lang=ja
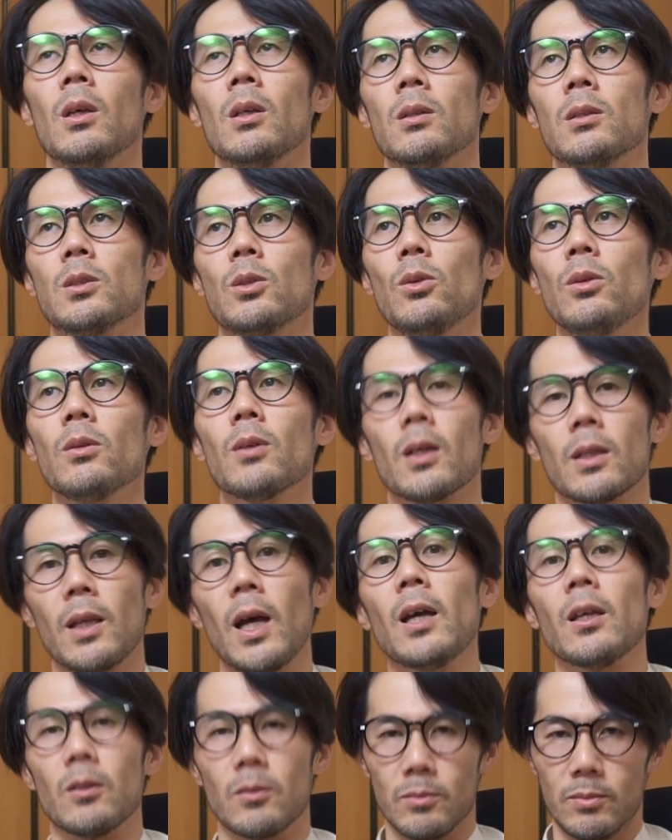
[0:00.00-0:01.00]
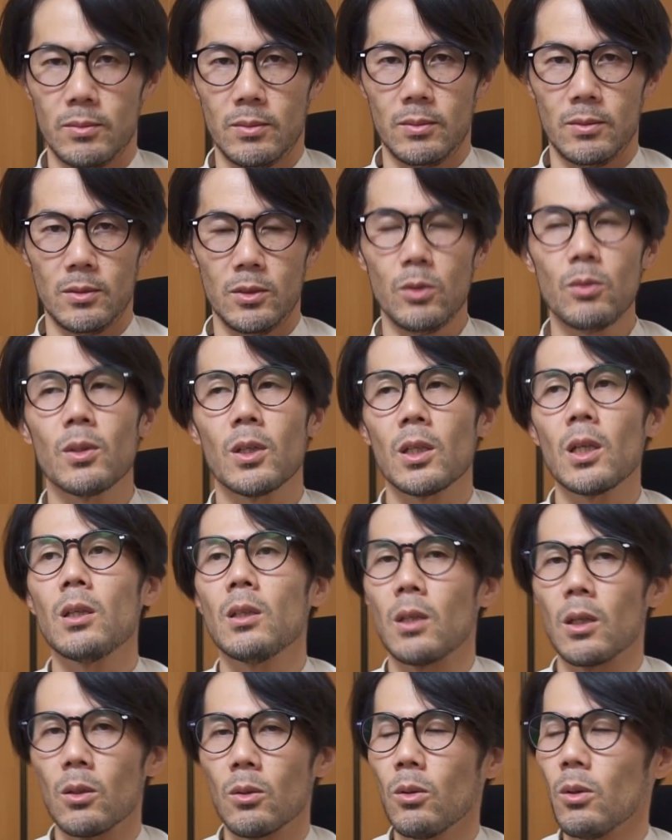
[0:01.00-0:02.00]
で、そういうのがない。そういうのがない
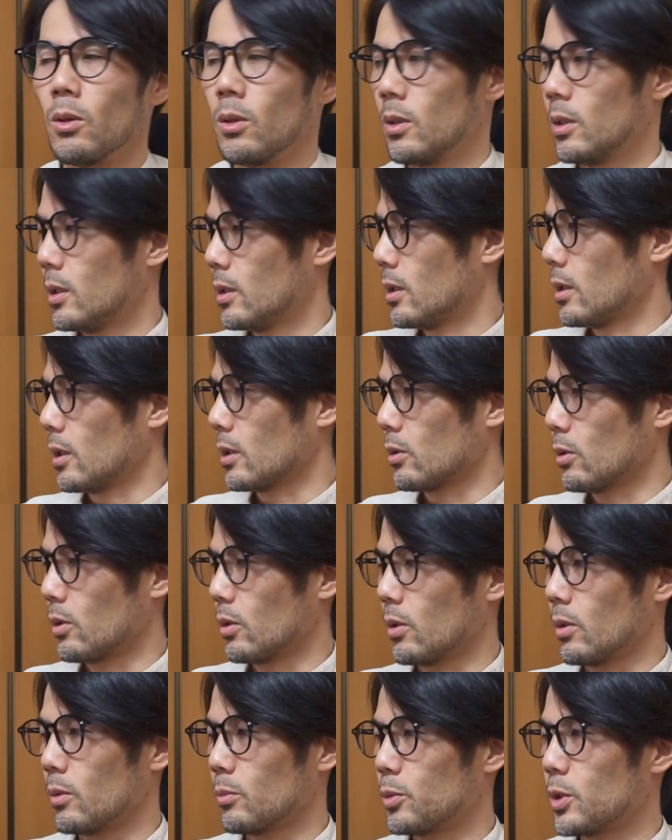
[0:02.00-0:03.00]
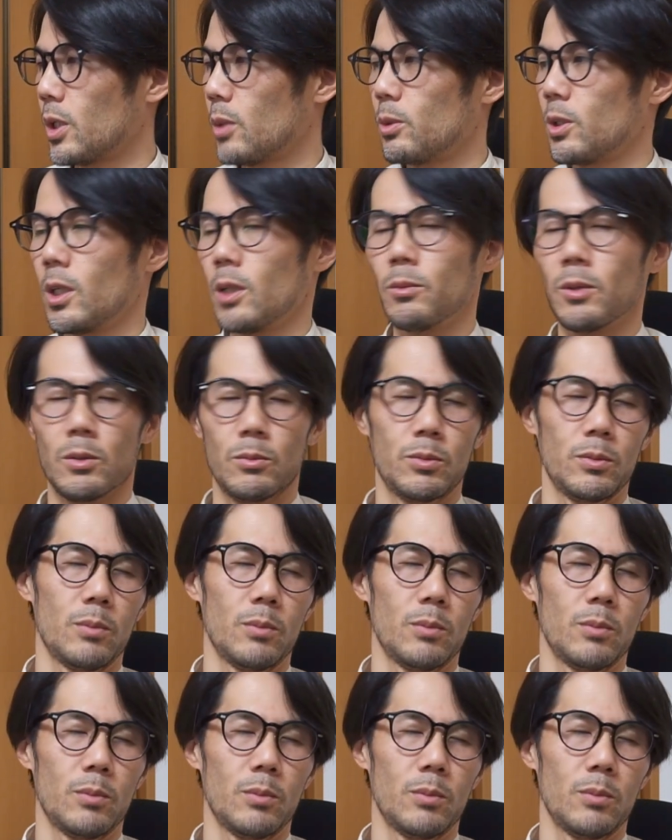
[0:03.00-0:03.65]
んだけど、プレミアム